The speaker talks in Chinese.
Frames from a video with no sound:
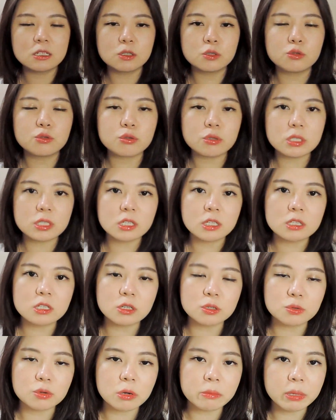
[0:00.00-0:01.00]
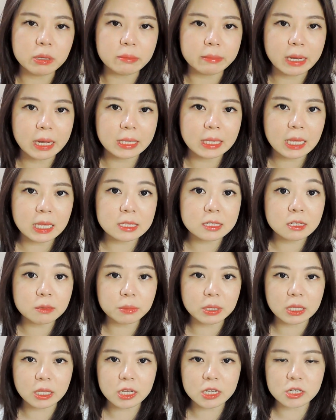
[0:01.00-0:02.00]
是去一些正装品牌店、
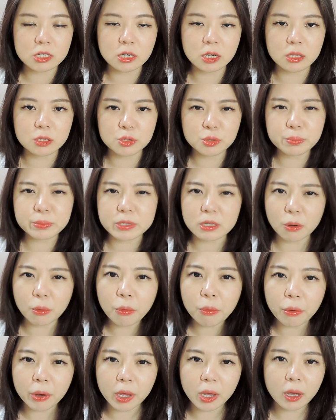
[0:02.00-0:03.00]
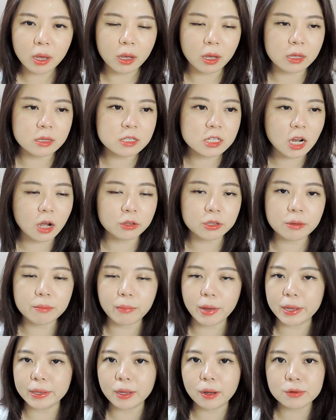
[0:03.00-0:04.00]
精品店之类的就比较贵，很少能
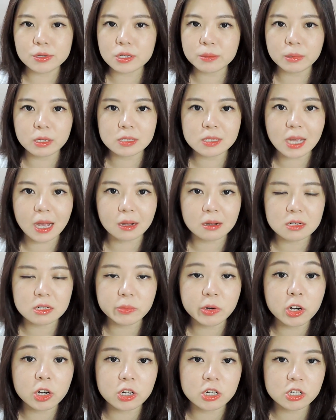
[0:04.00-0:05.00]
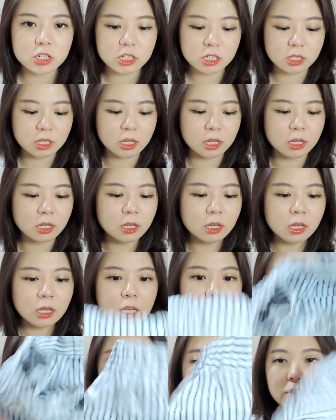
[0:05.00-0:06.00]
买到这么价格这么合适的
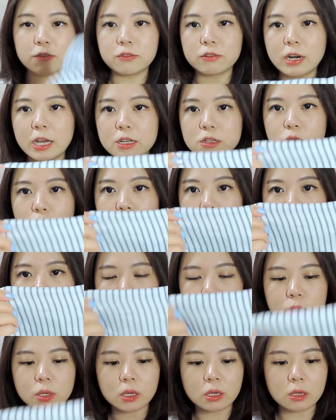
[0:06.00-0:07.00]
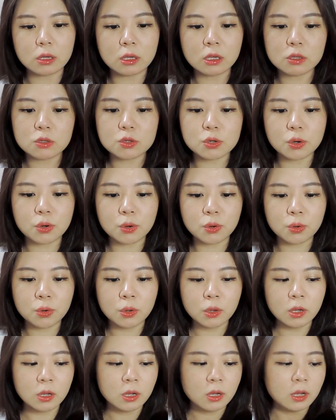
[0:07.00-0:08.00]
衣服来穿。所以就
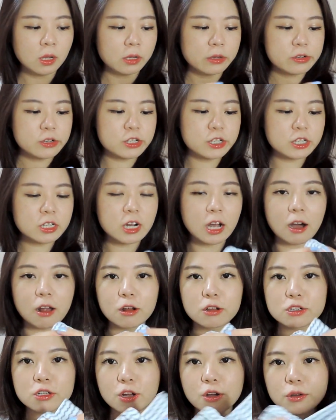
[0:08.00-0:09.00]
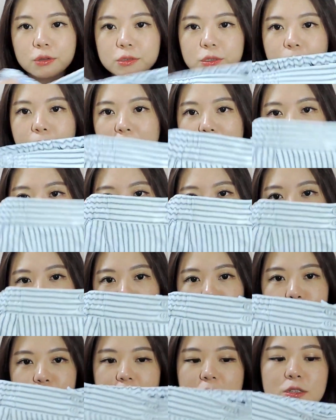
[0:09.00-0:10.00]
试好了之后就马上
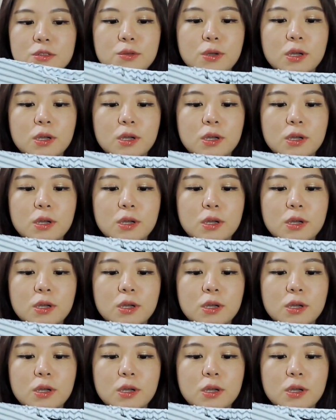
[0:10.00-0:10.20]
拿去结